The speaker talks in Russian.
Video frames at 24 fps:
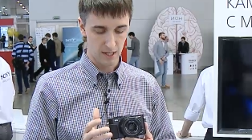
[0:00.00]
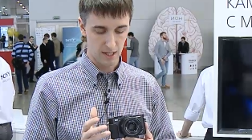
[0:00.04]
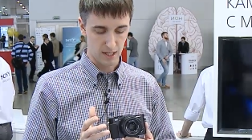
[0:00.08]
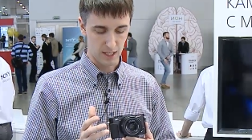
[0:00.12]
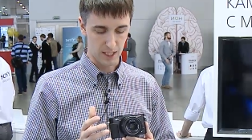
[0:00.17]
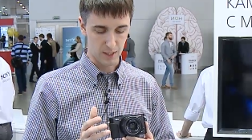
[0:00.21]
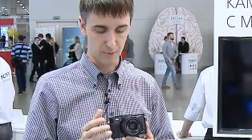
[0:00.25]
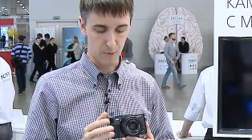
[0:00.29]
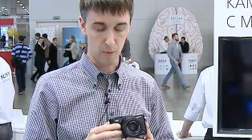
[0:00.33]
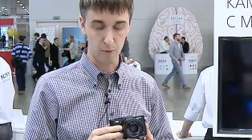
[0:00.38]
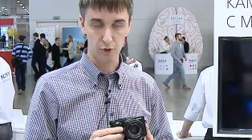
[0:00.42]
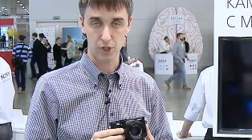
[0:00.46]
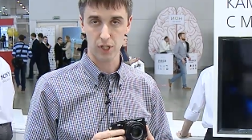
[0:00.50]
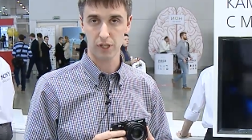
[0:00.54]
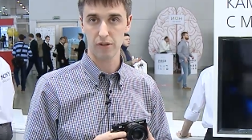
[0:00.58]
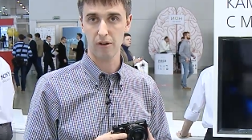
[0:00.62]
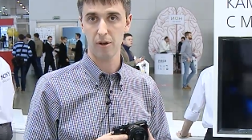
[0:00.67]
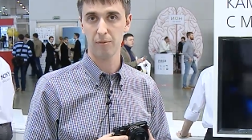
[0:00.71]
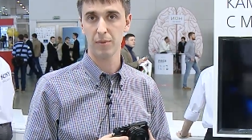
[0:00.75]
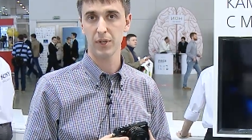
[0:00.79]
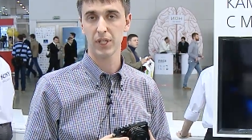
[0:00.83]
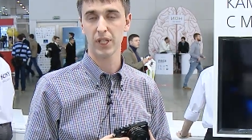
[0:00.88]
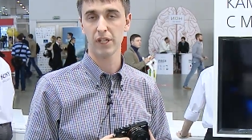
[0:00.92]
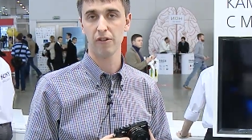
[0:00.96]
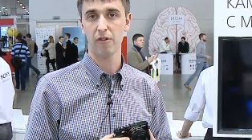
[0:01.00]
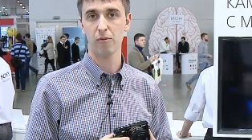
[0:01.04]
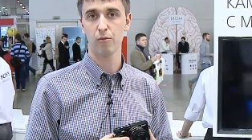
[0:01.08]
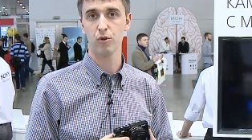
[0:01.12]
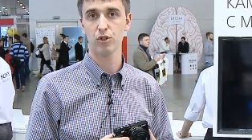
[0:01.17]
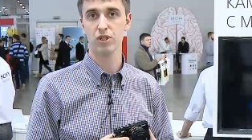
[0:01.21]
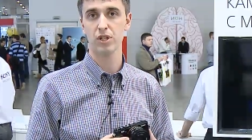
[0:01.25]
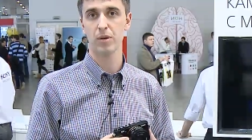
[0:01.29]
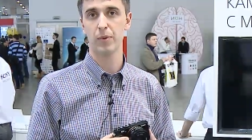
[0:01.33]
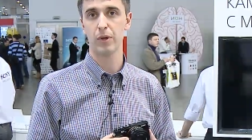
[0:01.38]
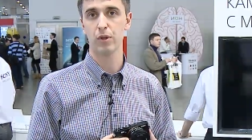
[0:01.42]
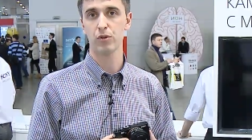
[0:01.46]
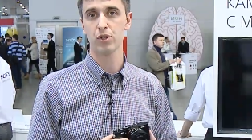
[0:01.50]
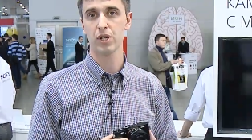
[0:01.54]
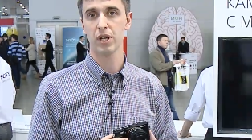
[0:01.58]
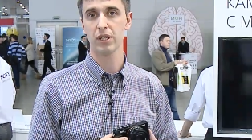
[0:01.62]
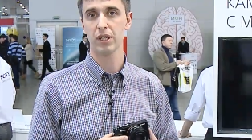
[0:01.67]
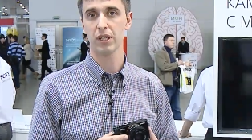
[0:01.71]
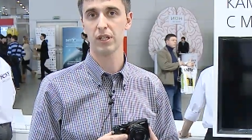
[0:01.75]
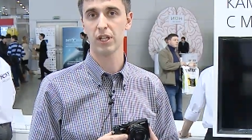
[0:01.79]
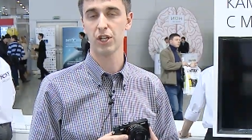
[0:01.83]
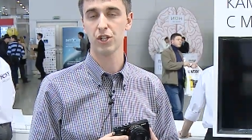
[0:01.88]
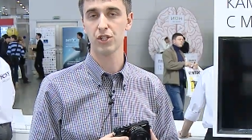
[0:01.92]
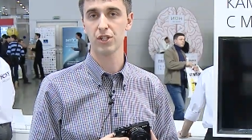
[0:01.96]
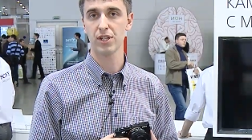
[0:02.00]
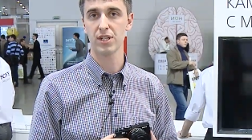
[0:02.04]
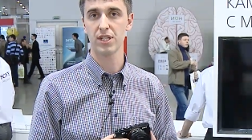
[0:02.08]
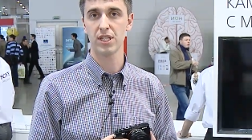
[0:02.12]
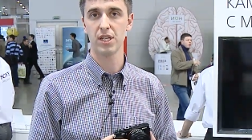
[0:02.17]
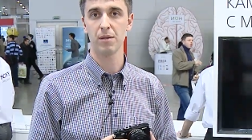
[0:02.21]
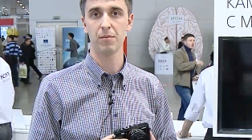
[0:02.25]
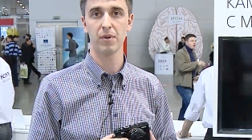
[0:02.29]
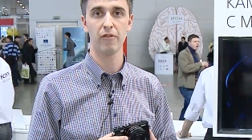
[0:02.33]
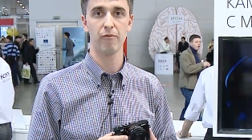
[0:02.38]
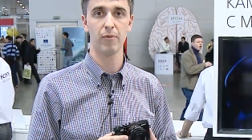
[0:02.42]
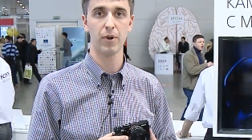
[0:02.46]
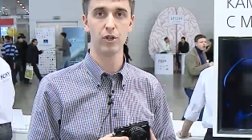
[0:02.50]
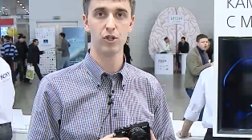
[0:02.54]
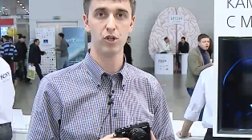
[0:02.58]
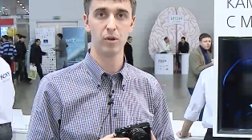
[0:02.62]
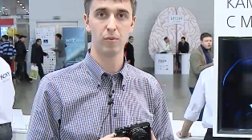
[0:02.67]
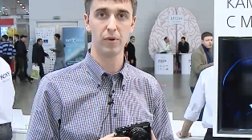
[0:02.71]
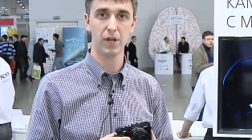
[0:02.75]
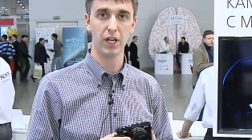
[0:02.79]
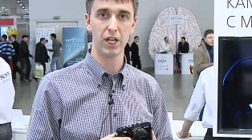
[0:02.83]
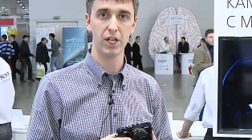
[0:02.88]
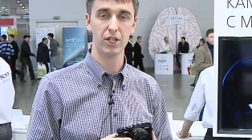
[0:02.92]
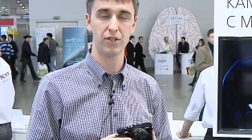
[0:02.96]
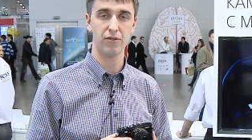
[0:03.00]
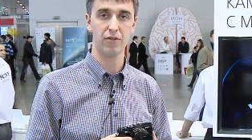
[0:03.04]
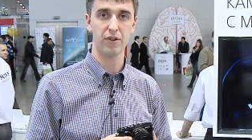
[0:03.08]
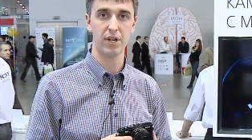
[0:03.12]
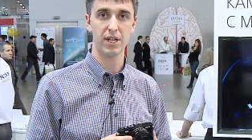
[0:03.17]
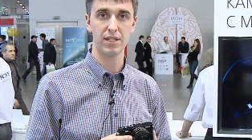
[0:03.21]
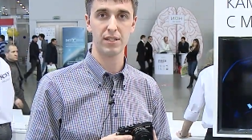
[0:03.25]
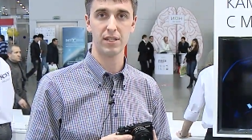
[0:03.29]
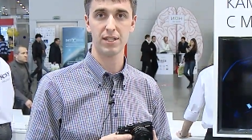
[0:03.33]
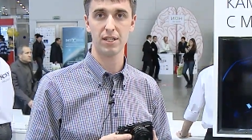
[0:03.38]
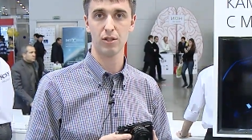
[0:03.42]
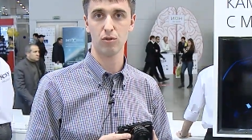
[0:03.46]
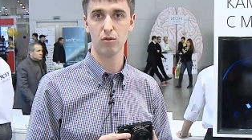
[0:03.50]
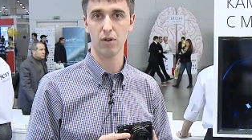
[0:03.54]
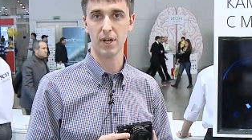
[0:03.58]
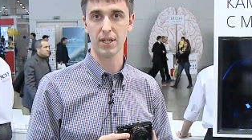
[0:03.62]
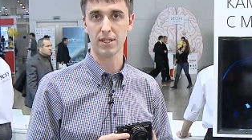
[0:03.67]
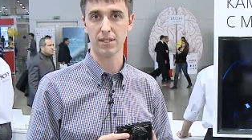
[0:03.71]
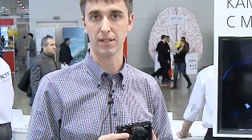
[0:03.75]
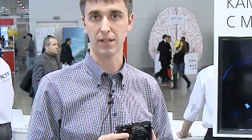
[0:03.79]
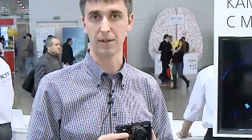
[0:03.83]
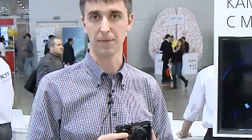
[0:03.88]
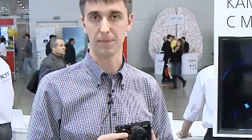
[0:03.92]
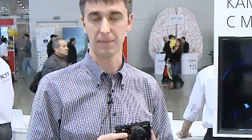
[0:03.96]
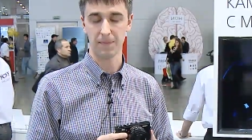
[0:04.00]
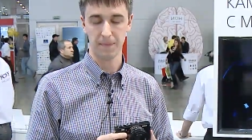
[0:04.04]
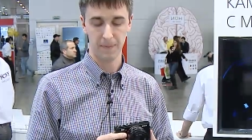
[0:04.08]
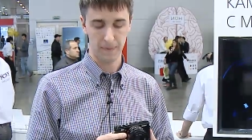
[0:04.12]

Э, с помощью этого объектива можно получать отличные снимки в большом количестве разных ситуаций.